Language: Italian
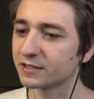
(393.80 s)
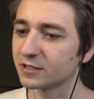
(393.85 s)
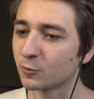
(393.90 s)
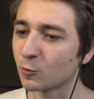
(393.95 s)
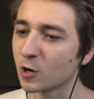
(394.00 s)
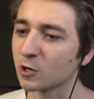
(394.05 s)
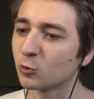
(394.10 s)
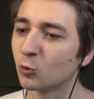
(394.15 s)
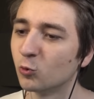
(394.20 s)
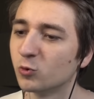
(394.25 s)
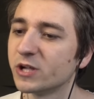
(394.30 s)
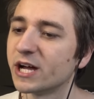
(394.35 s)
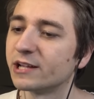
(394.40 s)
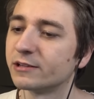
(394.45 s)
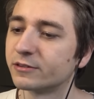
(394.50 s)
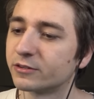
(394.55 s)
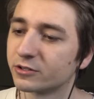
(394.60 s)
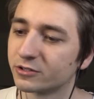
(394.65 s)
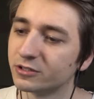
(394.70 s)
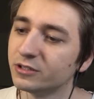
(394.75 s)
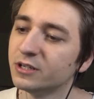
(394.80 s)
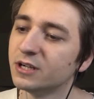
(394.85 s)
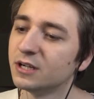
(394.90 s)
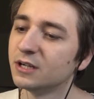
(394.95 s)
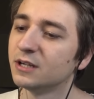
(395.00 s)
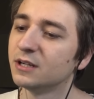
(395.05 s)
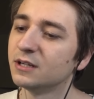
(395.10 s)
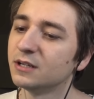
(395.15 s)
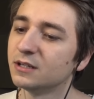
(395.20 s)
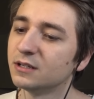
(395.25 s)
di qualcun altro.
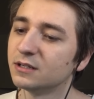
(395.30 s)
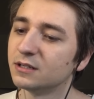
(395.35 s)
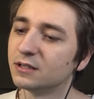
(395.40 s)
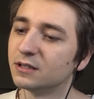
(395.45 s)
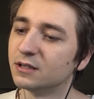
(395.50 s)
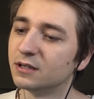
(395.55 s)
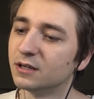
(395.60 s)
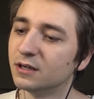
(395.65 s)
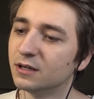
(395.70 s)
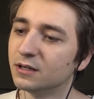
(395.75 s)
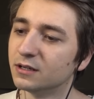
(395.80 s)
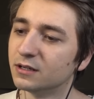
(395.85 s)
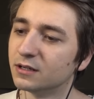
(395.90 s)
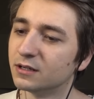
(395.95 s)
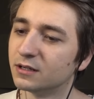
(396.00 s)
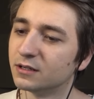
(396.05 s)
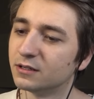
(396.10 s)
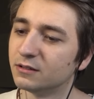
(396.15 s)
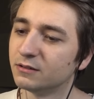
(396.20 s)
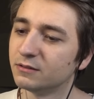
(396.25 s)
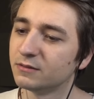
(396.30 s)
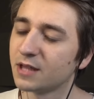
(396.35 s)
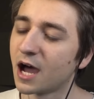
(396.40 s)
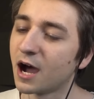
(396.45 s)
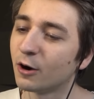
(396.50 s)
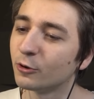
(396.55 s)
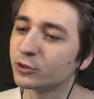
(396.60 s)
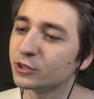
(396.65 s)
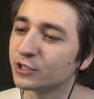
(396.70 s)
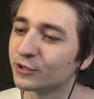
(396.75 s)
Eh,
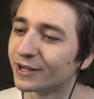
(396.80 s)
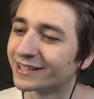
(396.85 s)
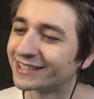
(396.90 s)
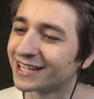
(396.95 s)
ah, oddio, ha